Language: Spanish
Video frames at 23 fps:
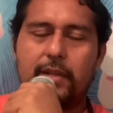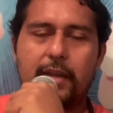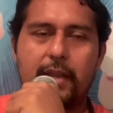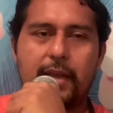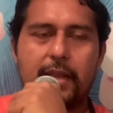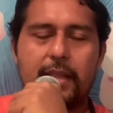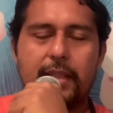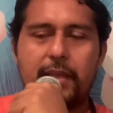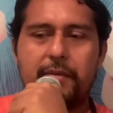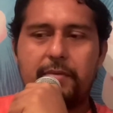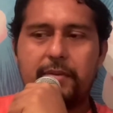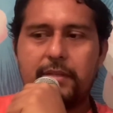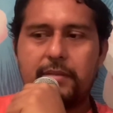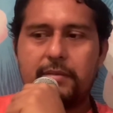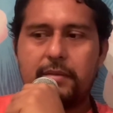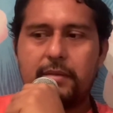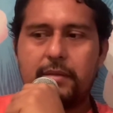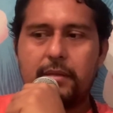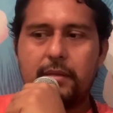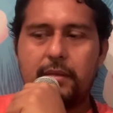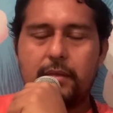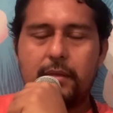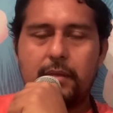la cannabis,
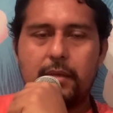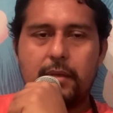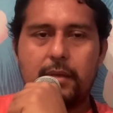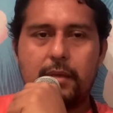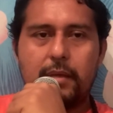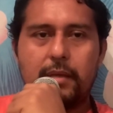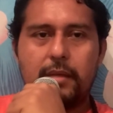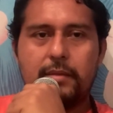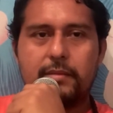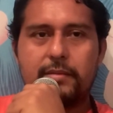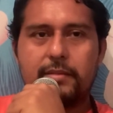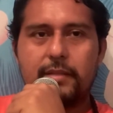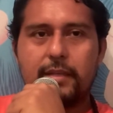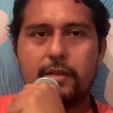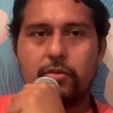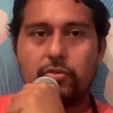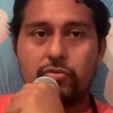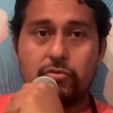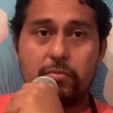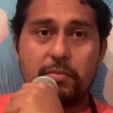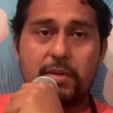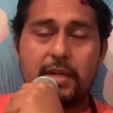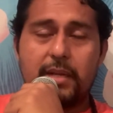este,
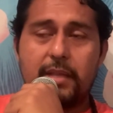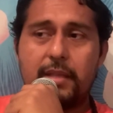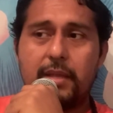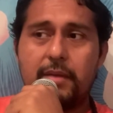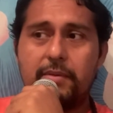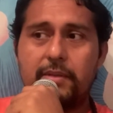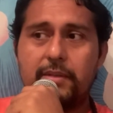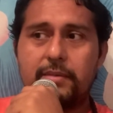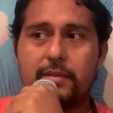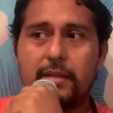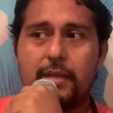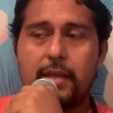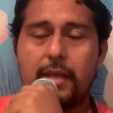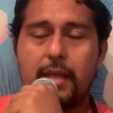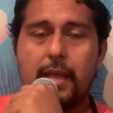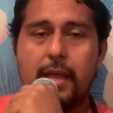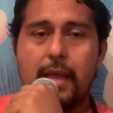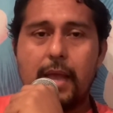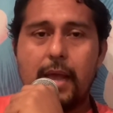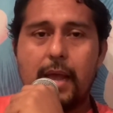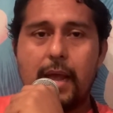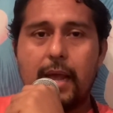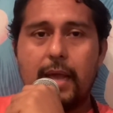consumir cannabis,
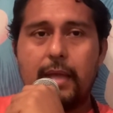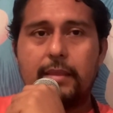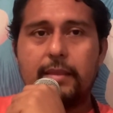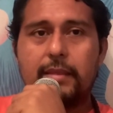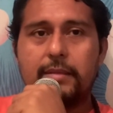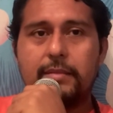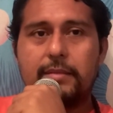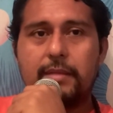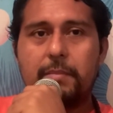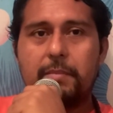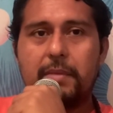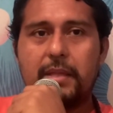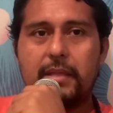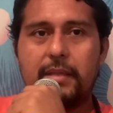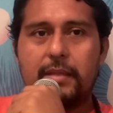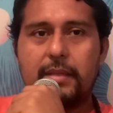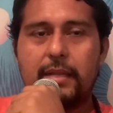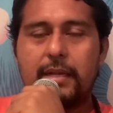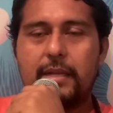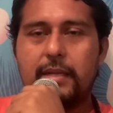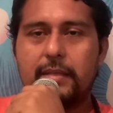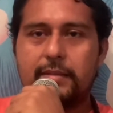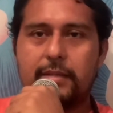antes de
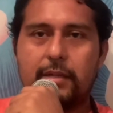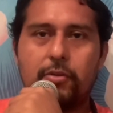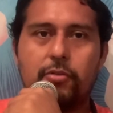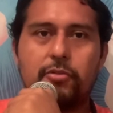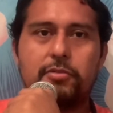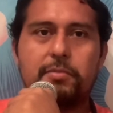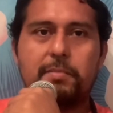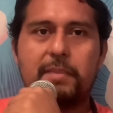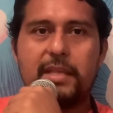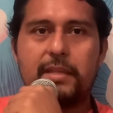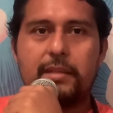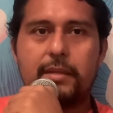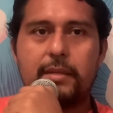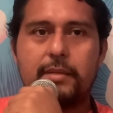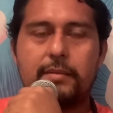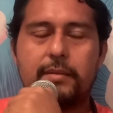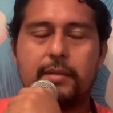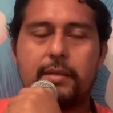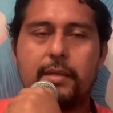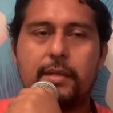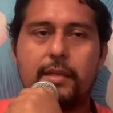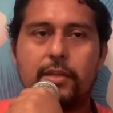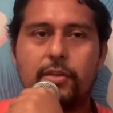meditar y hacer los mantras.
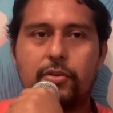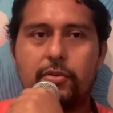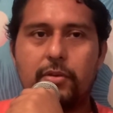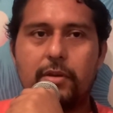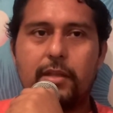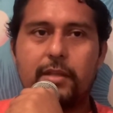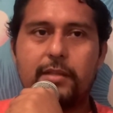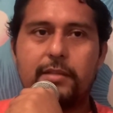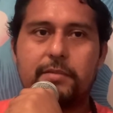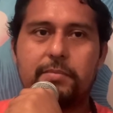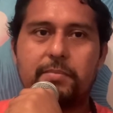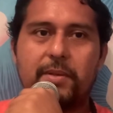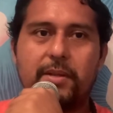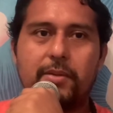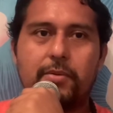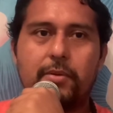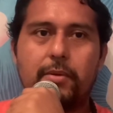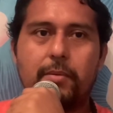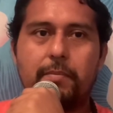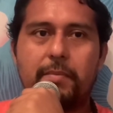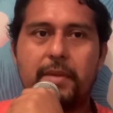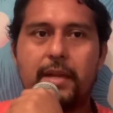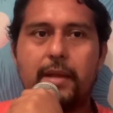Y yo le
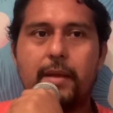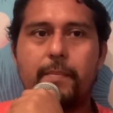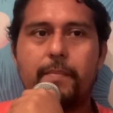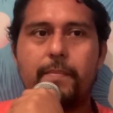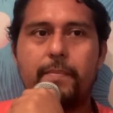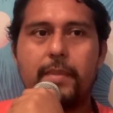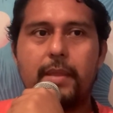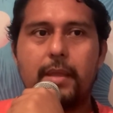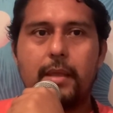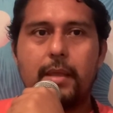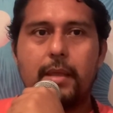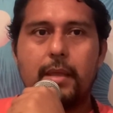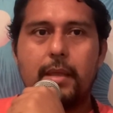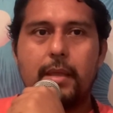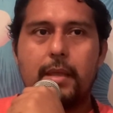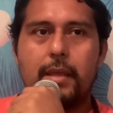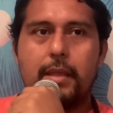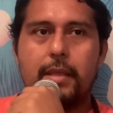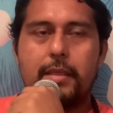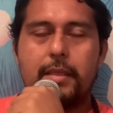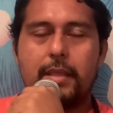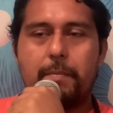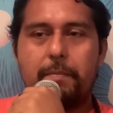explico, mira,
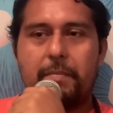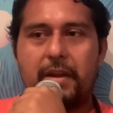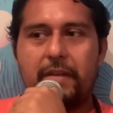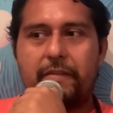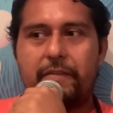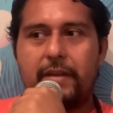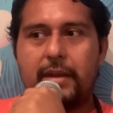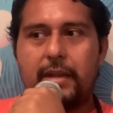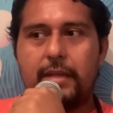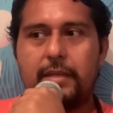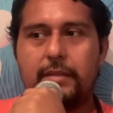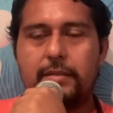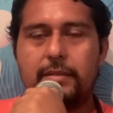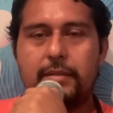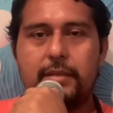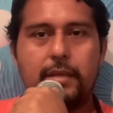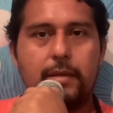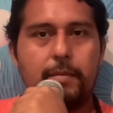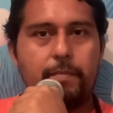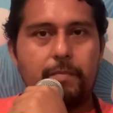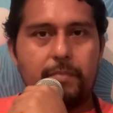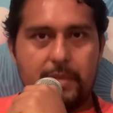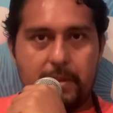de
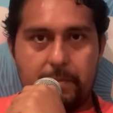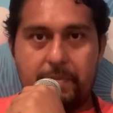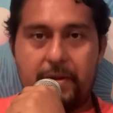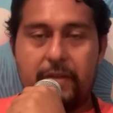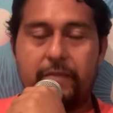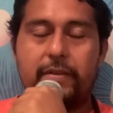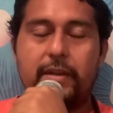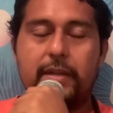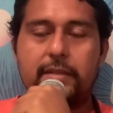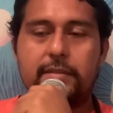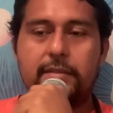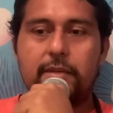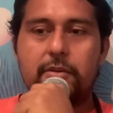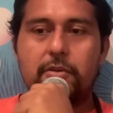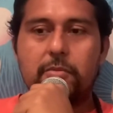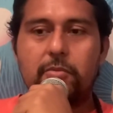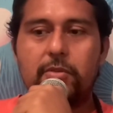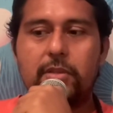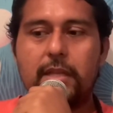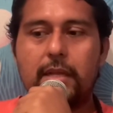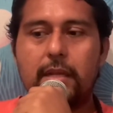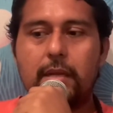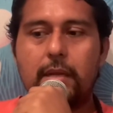preferencia, de preferencia
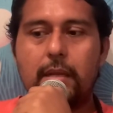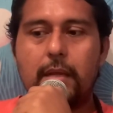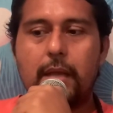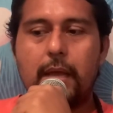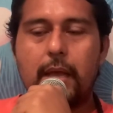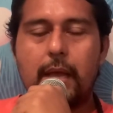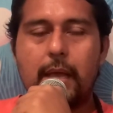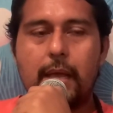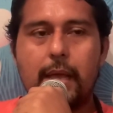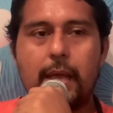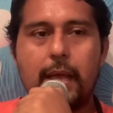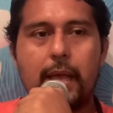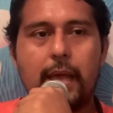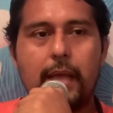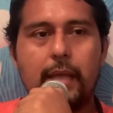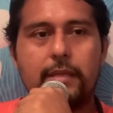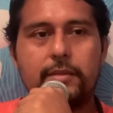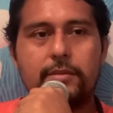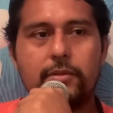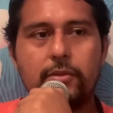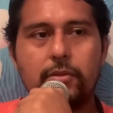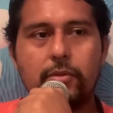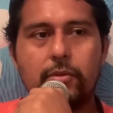como tal,
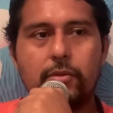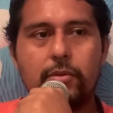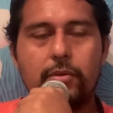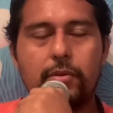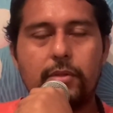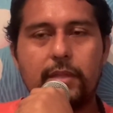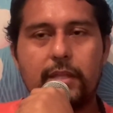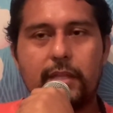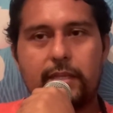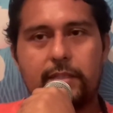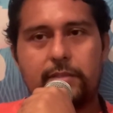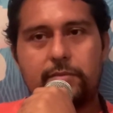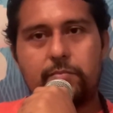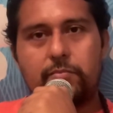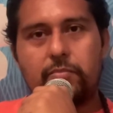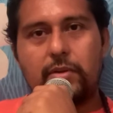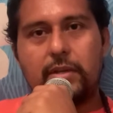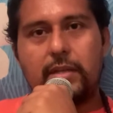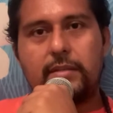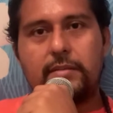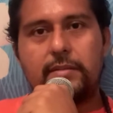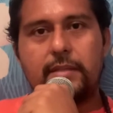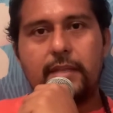hazlo
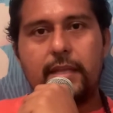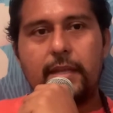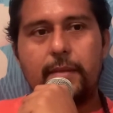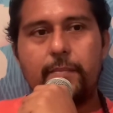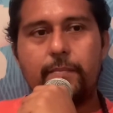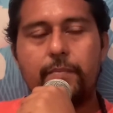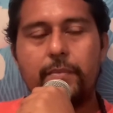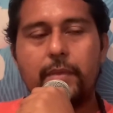después de,